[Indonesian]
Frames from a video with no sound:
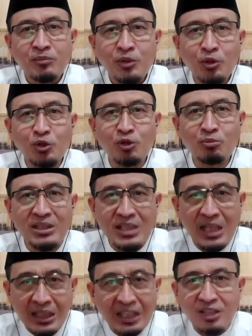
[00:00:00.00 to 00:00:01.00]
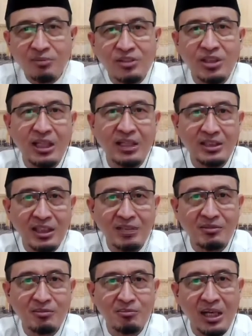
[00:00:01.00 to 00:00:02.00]
Untuk menjaga
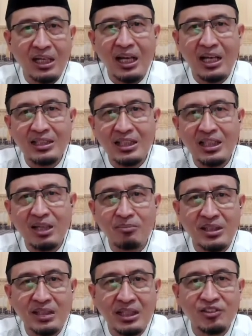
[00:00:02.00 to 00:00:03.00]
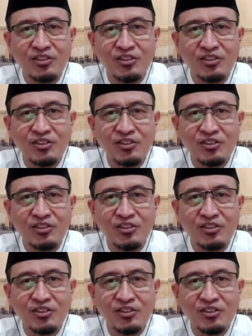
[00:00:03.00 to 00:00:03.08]
kemaslahatan, maka ada namanya